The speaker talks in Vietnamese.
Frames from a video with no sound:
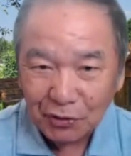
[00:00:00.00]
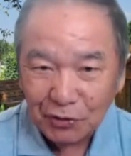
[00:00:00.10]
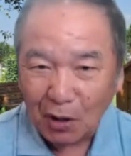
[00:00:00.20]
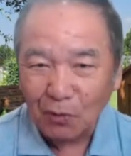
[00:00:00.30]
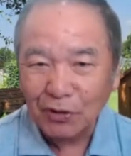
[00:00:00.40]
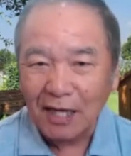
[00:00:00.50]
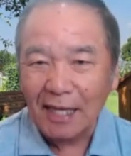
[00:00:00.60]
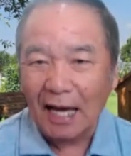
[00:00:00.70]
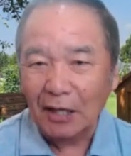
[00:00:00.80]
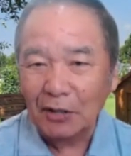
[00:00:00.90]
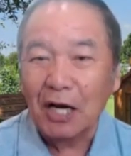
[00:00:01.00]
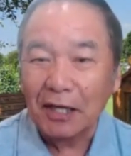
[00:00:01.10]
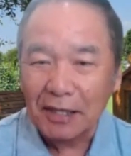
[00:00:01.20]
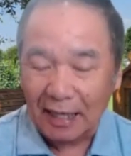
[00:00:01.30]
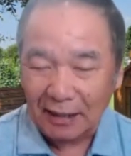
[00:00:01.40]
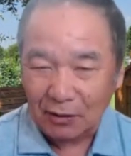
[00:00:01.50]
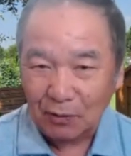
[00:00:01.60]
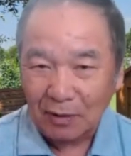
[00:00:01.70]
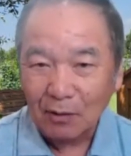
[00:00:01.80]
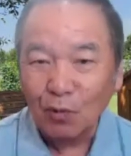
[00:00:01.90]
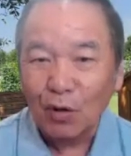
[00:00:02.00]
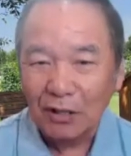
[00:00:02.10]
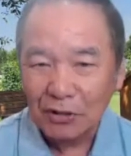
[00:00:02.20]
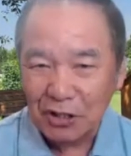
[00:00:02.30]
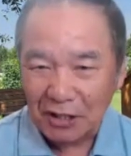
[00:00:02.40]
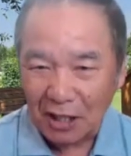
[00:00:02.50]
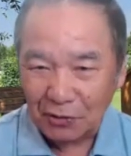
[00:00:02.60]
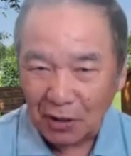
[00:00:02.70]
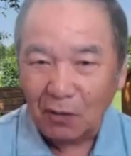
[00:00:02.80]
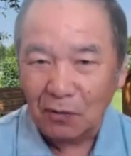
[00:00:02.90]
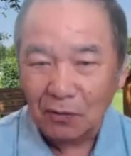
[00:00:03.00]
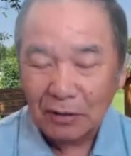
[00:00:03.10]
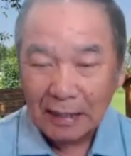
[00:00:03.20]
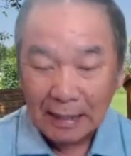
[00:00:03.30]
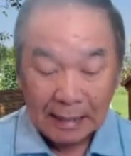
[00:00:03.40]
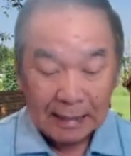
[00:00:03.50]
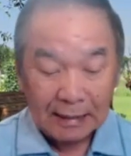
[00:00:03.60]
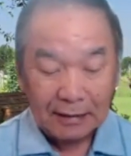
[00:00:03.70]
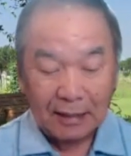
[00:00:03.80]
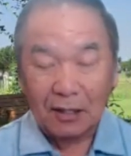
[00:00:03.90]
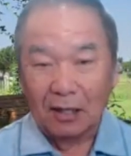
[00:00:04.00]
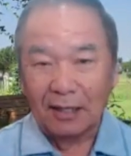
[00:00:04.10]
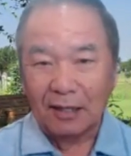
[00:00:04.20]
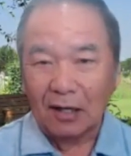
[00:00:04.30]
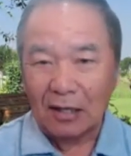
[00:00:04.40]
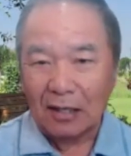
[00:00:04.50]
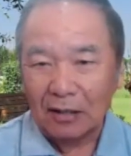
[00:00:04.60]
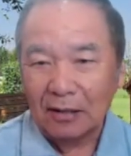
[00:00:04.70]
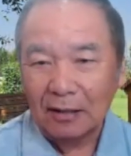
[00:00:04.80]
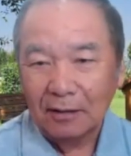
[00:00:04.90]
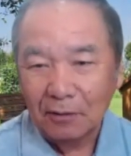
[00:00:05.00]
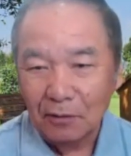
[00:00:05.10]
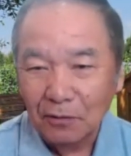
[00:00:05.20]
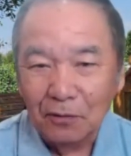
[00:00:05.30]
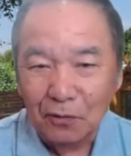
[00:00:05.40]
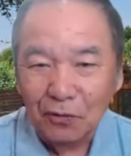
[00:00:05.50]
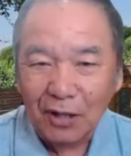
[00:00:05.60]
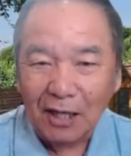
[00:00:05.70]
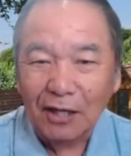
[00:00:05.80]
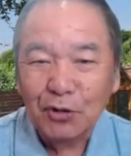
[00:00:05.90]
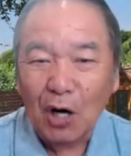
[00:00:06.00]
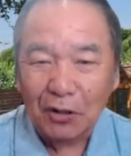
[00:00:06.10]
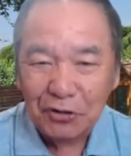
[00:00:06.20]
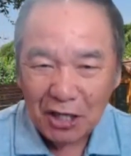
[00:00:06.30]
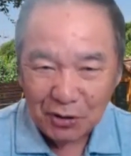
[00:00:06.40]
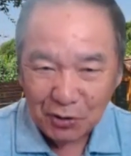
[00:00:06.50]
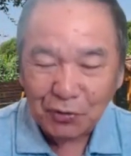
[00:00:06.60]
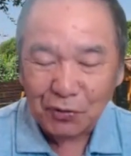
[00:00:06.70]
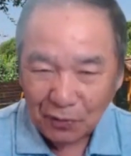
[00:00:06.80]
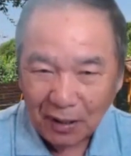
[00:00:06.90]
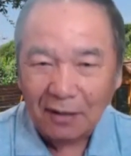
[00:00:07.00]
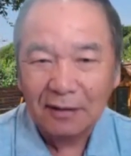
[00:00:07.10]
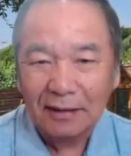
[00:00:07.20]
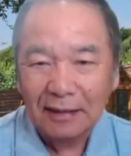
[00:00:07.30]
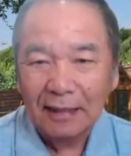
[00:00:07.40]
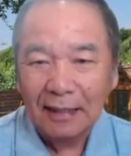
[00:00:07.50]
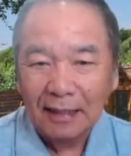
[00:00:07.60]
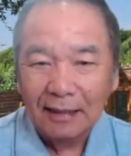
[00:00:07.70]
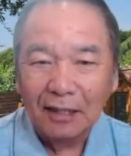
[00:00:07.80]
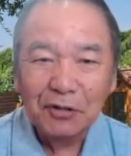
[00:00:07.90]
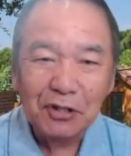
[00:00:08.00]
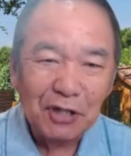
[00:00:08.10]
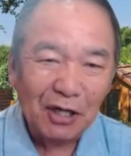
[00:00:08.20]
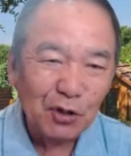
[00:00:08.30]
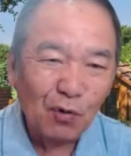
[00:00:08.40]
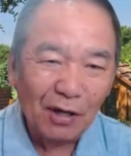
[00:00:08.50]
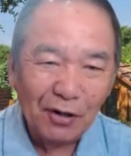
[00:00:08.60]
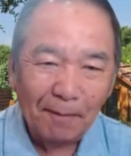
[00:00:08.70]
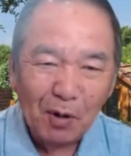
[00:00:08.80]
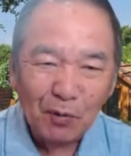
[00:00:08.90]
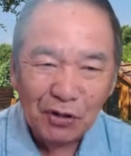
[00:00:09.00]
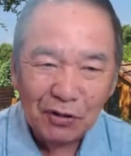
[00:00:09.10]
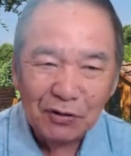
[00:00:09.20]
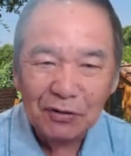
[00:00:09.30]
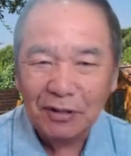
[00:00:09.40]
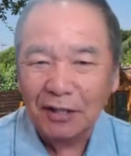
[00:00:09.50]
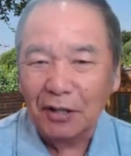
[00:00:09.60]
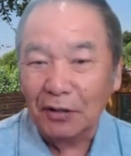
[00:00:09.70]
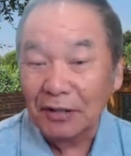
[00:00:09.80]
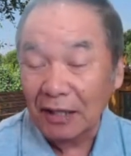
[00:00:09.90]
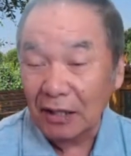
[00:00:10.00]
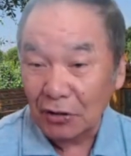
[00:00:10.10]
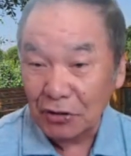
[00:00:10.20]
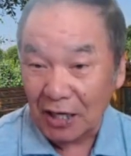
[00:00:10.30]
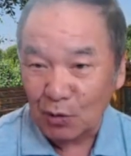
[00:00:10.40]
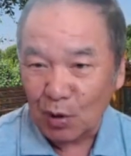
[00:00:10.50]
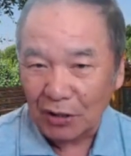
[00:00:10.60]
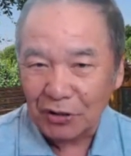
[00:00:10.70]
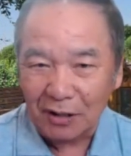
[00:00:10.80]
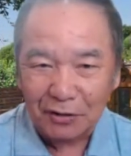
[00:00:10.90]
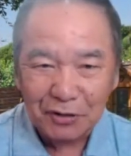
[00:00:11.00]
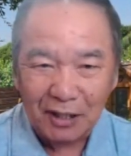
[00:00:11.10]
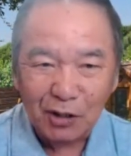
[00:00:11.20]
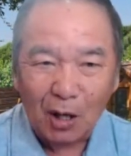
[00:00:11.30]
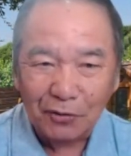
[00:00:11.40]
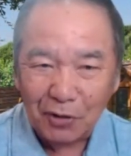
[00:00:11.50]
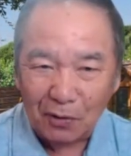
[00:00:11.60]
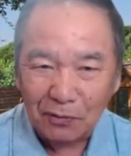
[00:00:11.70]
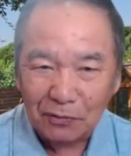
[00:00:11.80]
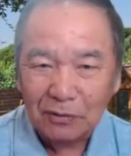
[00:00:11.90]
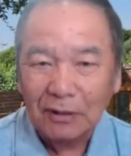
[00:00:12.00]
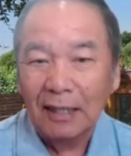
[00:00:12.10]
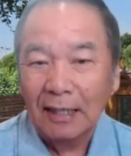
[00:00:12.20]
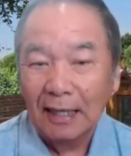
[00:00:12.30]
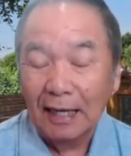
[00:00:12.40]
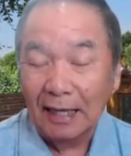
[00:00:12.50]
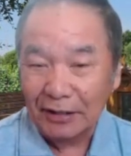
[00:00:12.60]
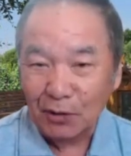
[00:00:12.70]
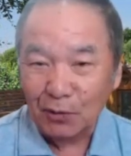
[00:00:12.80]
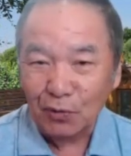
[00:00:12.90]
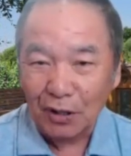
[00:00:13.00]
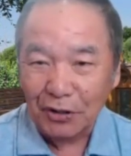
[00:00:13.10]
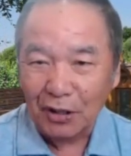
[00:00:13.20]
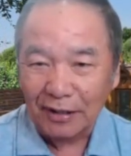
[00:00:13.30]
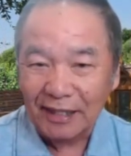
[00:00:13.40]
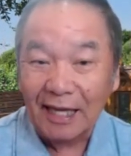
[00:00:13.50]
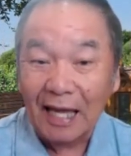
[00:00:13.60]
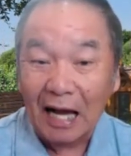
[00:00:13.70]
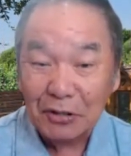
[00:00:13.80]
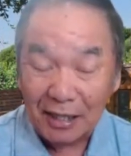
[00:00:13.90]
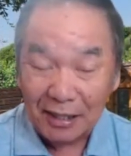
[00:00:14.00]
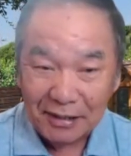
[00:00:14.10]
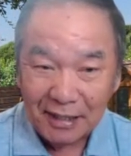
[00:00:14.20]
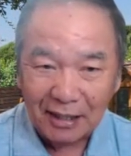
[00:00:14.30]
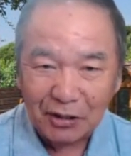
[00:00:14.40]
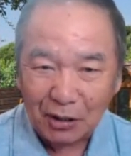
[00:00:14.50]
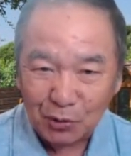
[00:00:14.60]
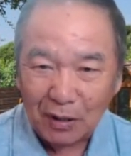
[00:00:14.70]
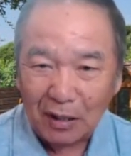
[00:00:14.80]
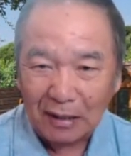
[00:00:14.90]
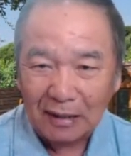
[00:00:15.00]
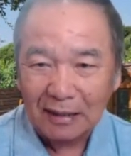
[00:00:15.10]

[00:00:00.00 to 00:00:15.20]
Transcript: 找对呀正经，我去年找，这要哩呢，古典里找吹入入了。ta chỉ chỉnh chúa cho phong dư thế cho chân cho gì và sửa đời chữ toàn trong à để của giờ cho tệ dạ chuyện chân cho tôi